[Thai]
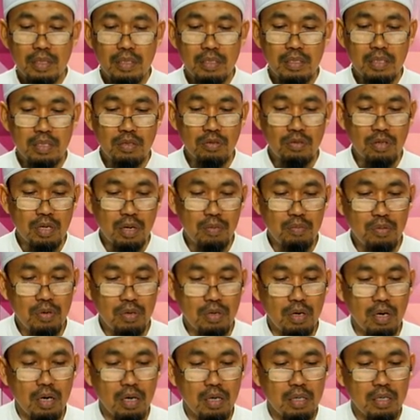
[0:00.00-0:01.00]
สิ้นสุดคำพูด
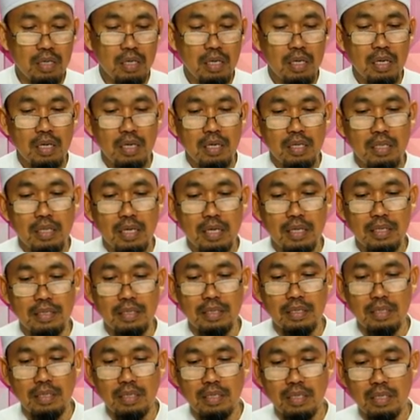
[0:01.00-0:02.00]
ของท่าน
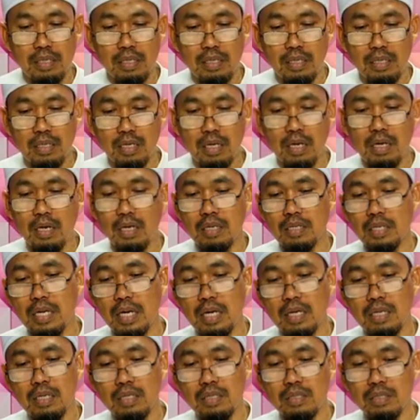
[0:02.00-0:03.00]
เช
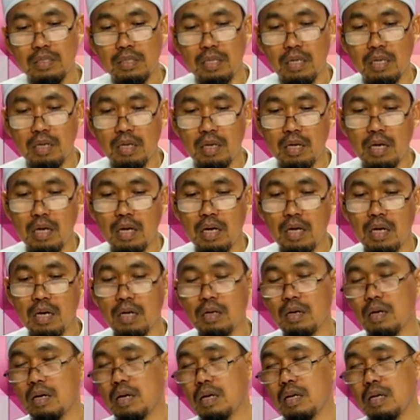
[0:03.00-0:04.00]
ค
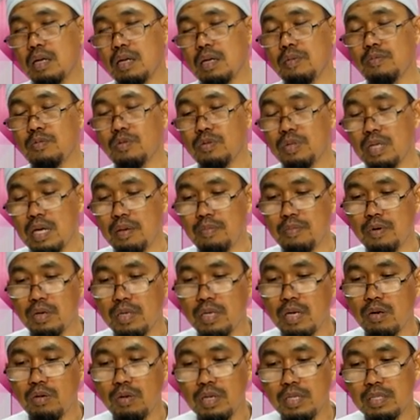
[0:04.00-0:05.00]
อิบนุตัยมียะห์เช
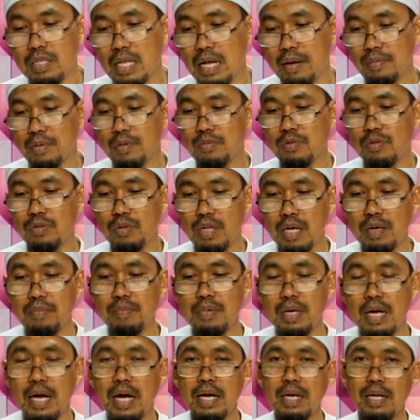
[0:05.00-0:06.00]
คุลอิสลามอิบนุตัย
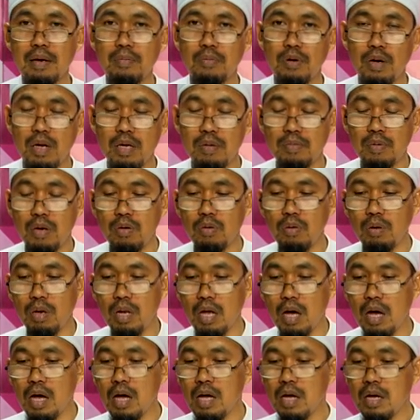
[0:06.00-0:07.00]
มียะห์นะครับรอฮิมะฮุล
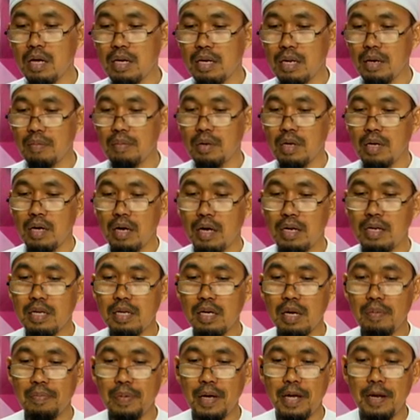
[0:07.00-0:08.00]
ลอฮ์นะครับอันนี้
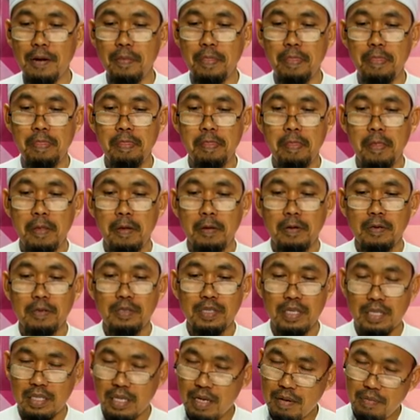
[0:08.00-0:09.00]
ก็เป็น
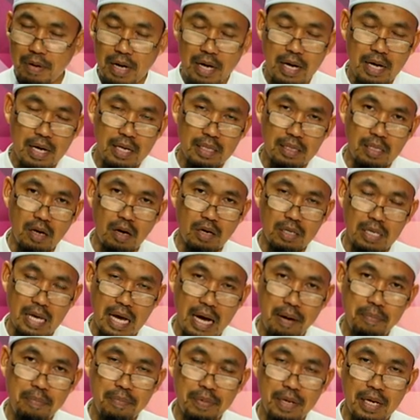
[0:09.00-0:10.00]
สิ่งที่มาตอก
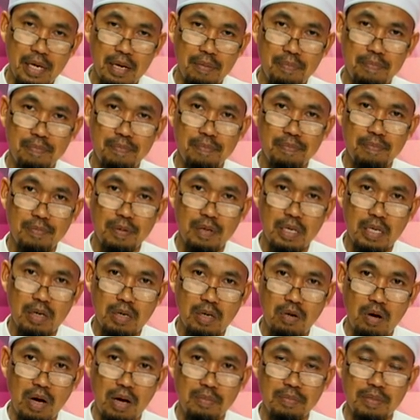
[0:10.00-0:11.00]
ย้ำนะครับ
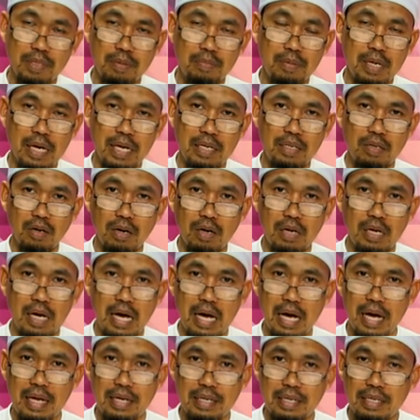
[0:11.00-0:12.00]
ความสำคัญของ
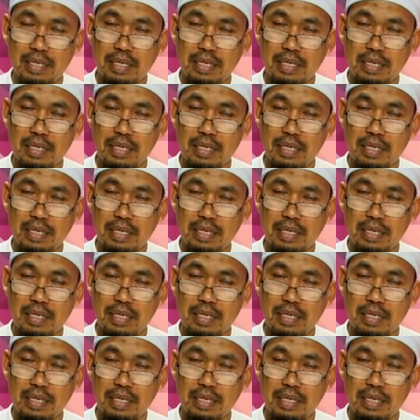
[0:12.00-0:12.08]
การ